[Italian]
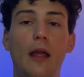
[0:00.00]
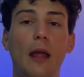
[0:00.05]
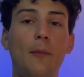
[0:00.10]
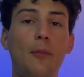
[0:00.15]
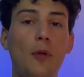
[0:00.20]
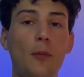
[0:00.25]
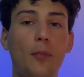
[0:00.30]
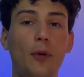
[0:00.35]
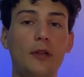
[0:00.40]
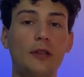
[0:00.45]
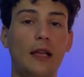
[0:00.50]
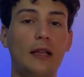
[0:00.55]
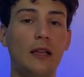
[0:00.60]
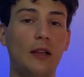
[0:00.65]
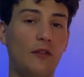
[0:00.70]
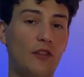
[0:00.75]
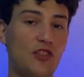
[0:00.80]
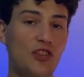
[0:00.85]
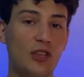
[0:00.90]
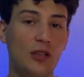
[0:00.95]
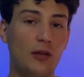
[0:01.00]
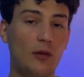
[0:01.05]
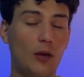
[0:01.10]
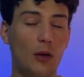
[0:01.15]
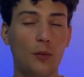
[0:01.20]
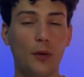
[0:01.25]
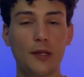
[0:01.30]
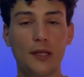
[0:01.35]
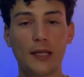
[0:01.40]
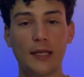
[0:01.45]
è più importante invece la
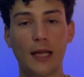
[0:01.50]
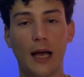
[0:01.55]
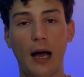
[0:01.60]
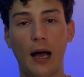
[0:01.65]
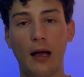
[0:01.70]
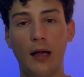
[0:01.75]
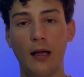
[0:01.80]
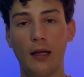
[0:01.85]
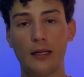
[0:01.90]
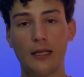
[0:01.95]
quantità